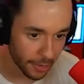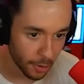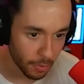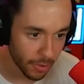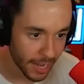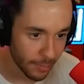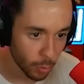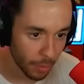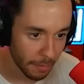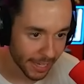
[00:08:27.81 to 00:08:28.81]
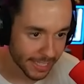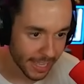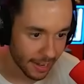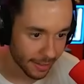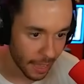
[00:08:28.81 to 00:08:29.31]
del combo de la nube
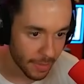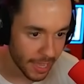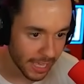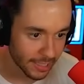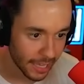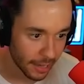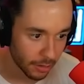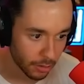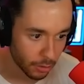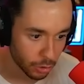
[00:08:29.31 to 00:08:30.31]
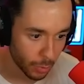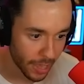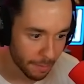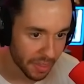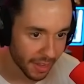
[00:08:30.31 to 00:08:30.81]
más el Kame es que os
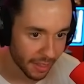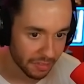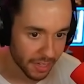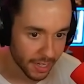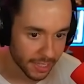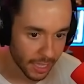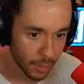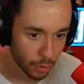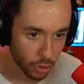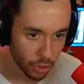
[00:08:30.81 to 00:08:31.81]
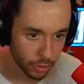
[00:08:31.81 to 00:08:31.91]
voy a empezar a decir que está incluso